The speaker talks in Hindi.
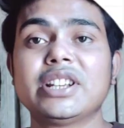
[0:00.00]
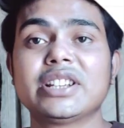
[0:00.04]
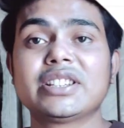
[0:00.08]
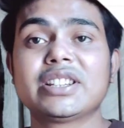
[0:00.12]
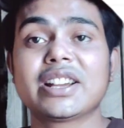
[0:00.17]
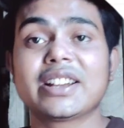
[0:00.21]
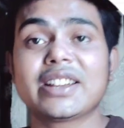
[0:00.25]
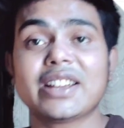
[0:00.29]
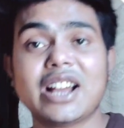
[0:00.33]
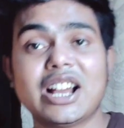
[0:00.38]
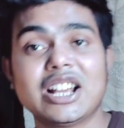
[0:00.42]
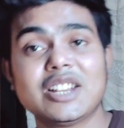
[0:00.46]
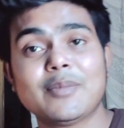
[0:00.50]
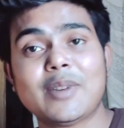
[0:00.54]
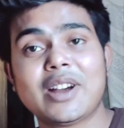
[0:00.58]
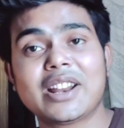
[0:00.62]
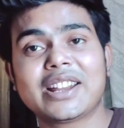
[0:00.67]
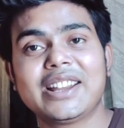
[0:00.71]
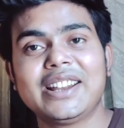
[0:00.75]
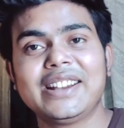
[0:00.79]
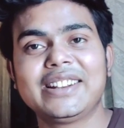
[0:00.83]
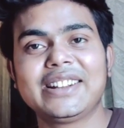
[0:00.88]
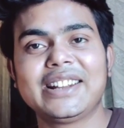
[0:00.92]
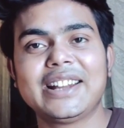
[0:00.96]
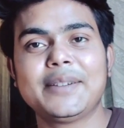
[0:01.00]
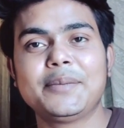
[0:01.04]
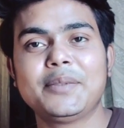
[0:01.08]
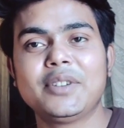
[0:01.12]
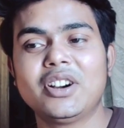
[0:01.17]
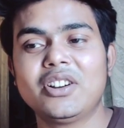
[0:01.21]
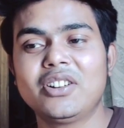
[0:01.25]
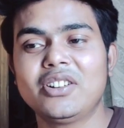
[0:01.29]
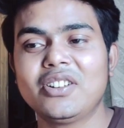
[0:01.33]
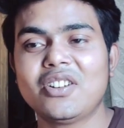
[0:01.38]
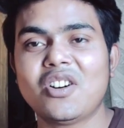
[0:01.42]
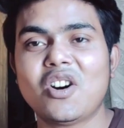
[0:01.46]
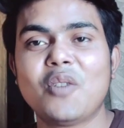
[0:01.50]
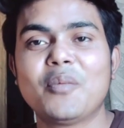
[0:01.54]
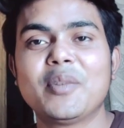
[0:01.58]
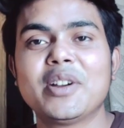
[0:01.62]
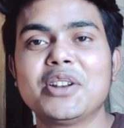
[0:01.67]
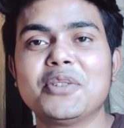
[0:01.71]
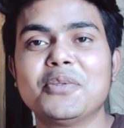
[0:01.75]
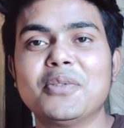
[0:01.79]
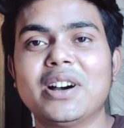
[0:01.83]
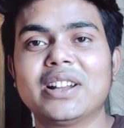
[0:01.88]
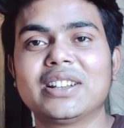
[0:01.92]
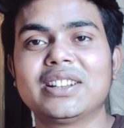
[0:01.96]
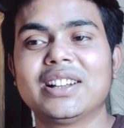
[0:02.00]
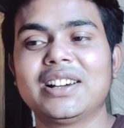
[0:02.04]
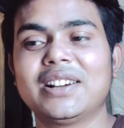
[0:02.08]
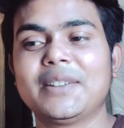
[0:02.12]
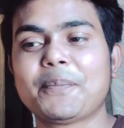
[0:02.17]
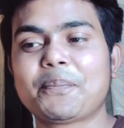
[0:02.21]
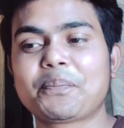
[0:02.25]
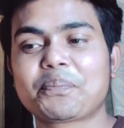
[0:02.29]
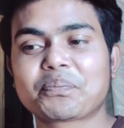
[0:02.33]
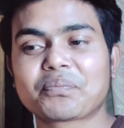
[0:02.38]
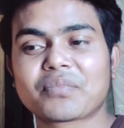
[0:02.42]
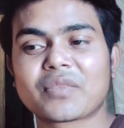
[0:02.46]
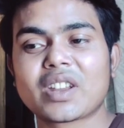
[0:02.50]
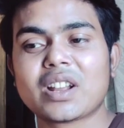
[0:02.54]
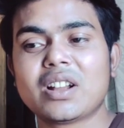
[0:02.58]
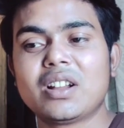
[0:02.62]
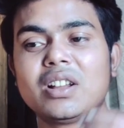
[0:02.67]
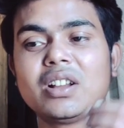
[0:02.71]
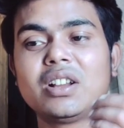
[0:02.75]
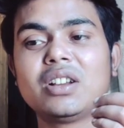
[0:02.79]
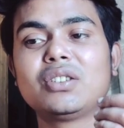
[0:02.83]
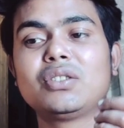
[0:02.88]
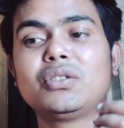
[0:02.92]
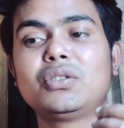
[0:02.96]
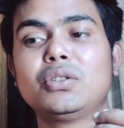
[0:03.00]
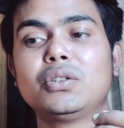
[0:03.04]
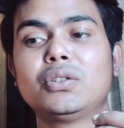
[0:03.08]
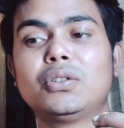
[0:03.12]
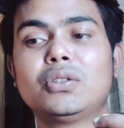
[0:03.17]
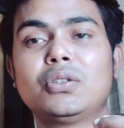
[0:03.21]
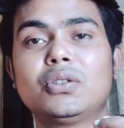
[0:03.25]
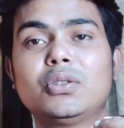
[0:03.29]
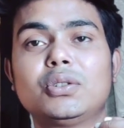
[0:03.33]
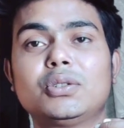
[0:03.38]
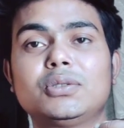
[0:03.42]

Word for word: जैसा कि आज मार्केट गेप डाउन ओपन हुआ था तो